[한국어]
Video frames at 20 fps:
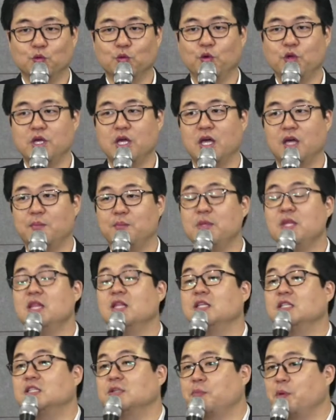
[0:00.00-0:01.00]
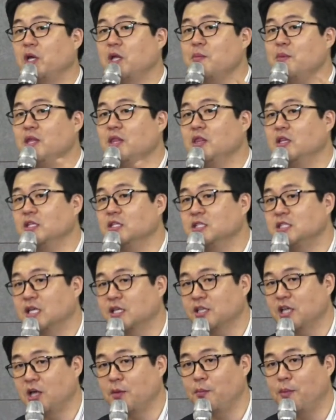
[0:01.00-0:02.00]
우리의 믿는 특별히 믿는
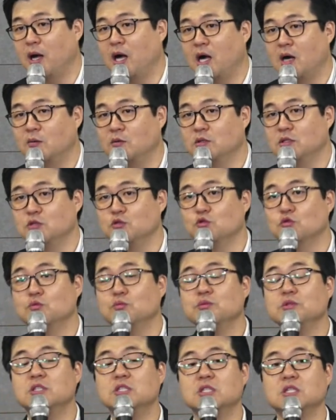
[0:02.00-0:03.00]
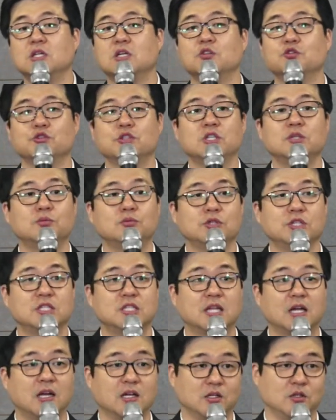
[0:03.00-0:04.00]
자들의 마음을 움직여 주시는
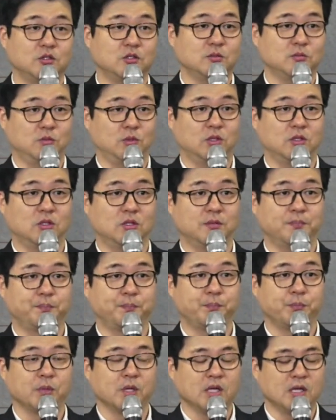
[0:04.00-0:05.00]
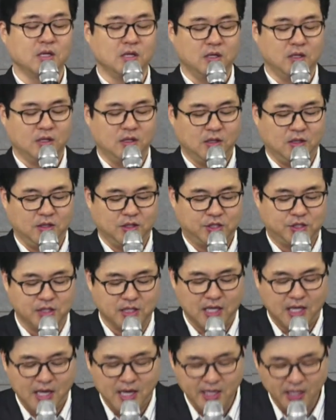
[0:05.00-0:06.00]
분이시다라는 것입니다.
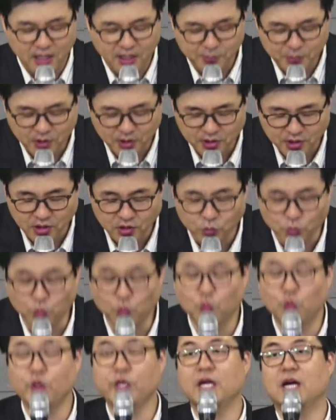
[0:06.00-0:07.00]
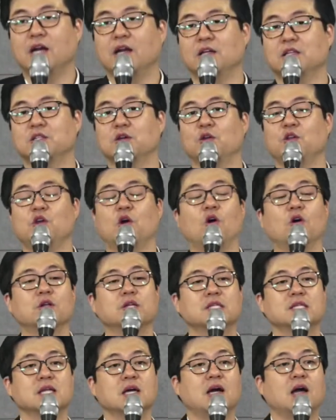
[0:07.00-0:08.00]
즉 하나님께서는 우리 안에서
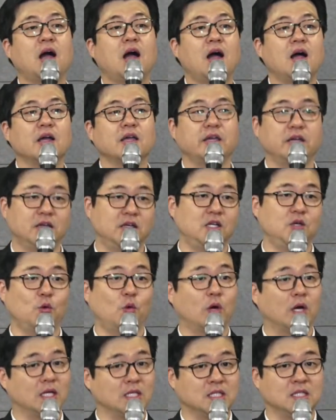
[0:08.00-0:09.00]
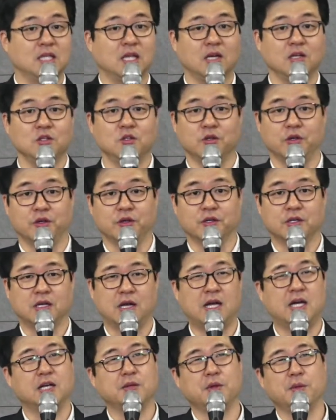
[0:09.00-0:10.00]
역사하기를 원하신다는 거예요.
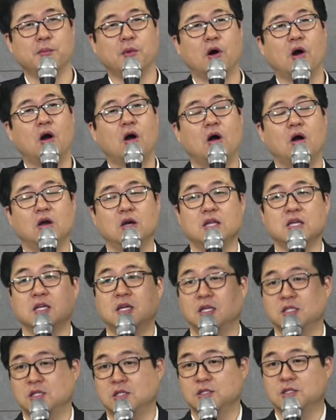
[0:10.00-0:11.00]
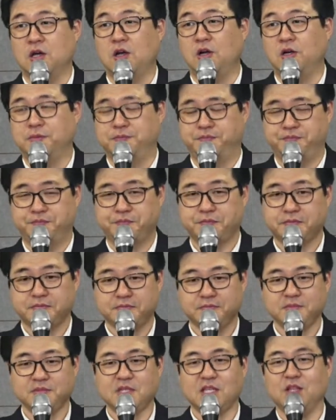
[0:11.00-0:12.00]
하나님께서 멀리 계셔서
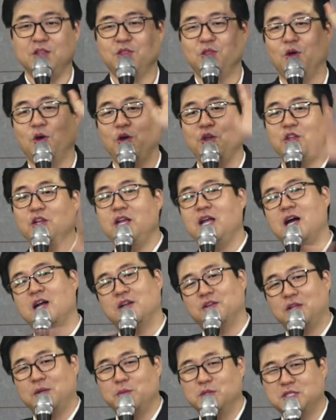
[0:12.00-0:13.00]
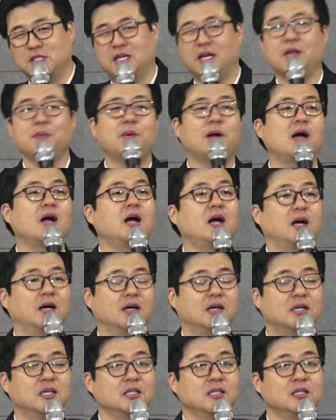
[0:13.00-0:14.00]
너희들이 알아서 한번 잘해봐